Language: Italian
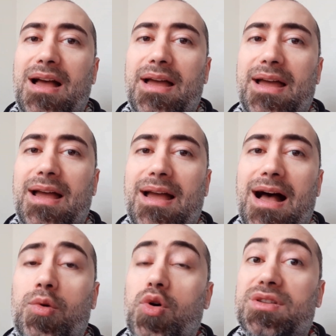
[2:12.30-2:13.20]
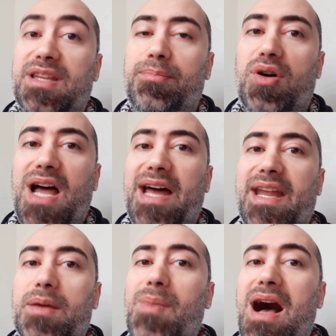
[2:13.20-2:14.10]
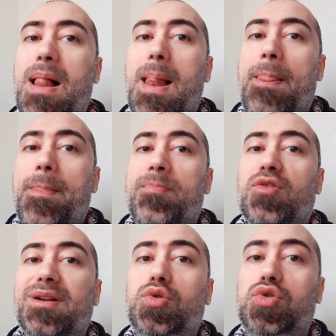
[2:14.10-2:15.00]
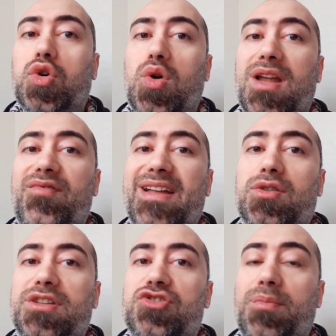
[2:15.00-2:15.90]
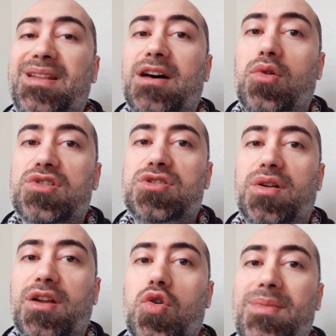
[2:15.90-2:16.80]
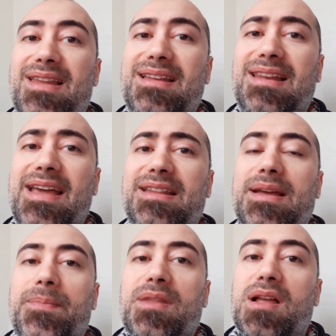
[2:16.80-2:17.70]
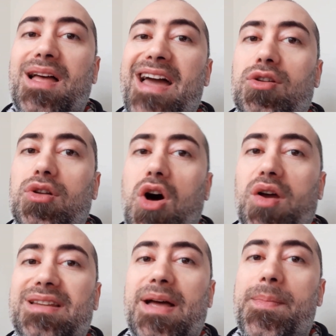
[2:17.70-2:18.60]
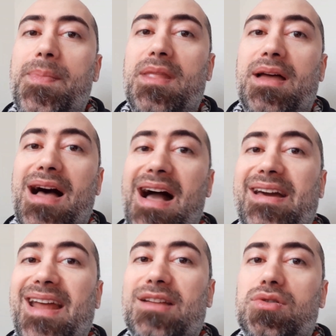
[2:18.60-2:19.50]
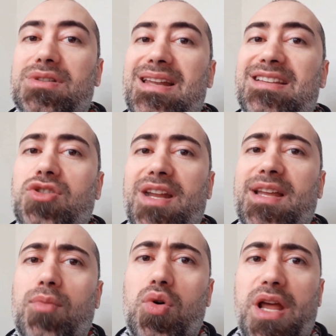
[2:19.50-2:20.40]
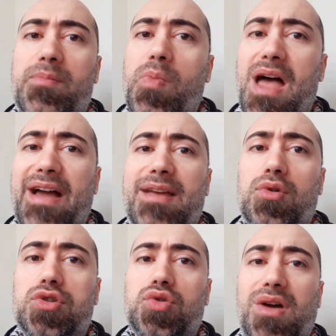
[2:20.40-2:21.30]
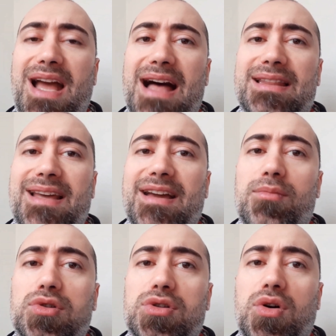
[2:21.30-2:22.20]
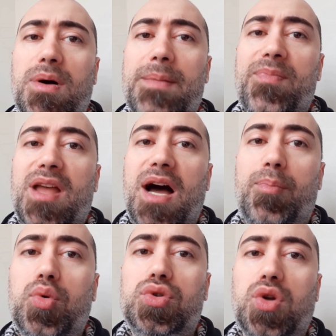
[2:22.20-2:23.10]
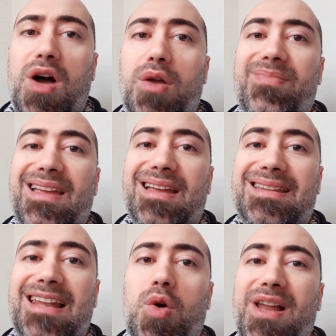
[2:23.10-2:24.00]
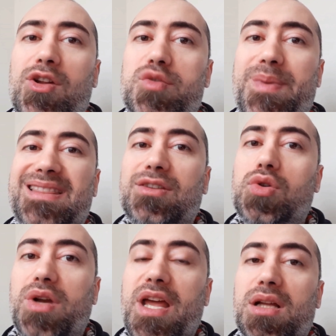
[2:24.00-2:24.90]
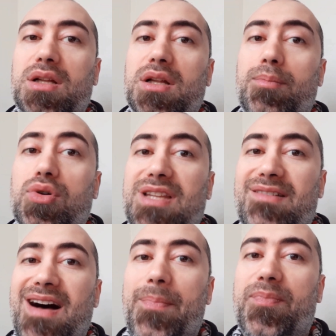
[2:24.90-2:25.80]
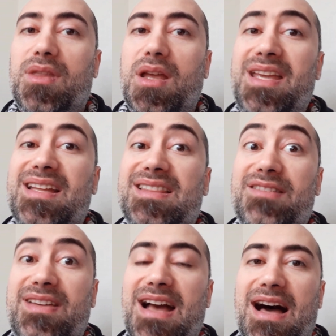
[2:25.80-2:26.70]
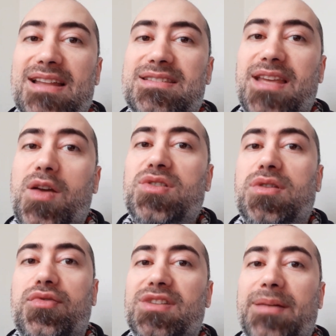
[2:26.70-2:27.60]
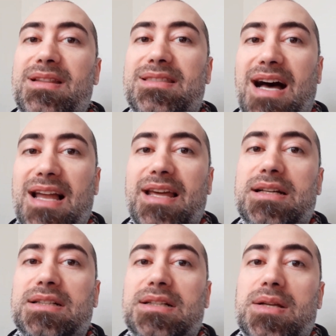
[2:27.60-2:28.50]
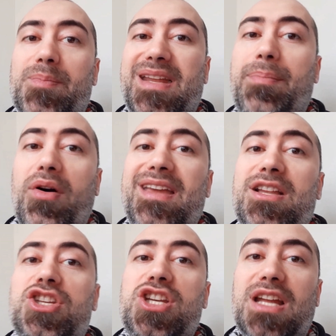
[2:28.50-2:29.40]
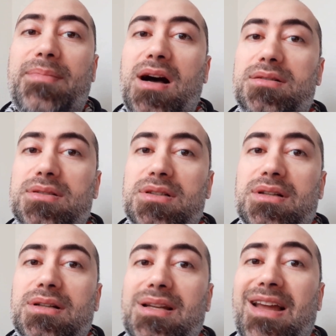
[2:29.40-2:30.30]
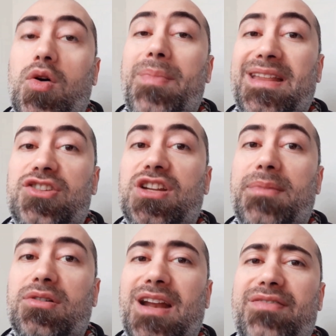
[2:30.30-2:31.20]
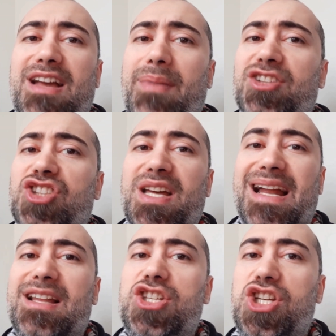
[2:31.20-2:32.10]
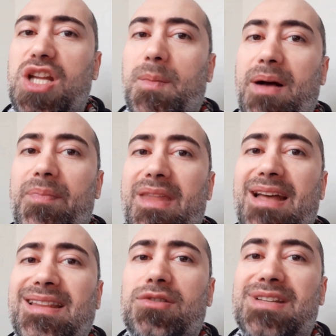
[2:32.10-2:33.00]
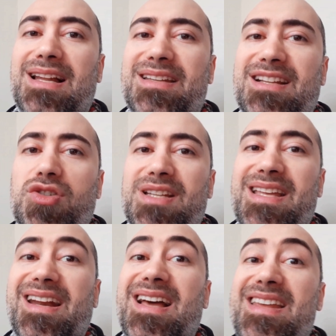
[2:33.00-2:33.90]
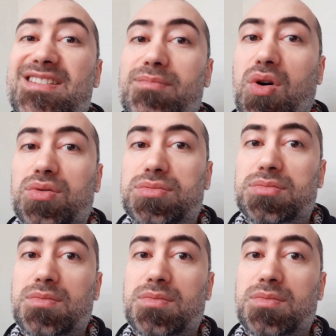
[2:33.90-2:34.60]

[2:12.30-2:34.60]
eh, a lui contemporanei, ma soprattutto con l'avvento di Jobina Rolston come leading lady, Harold Lloyd ha creato delle storie d'amore anche molto toccanti, anche molto appunto eh, nelle quali lo spettatore poteva identificarsi e questo è fondamentale perché poi il cinema, la commedia cinematografica, ma in generale il cinema è andato nella direzione del realismo,